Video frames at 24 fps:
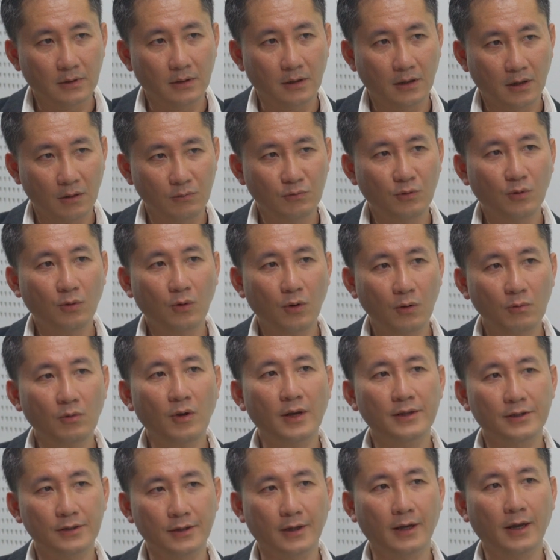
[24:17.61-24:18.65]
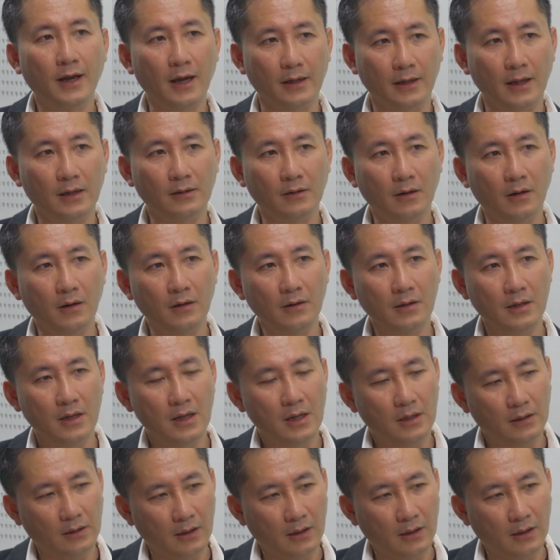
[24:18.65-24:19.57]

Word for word: không không loại trừ cái khả năng đó uh ừ.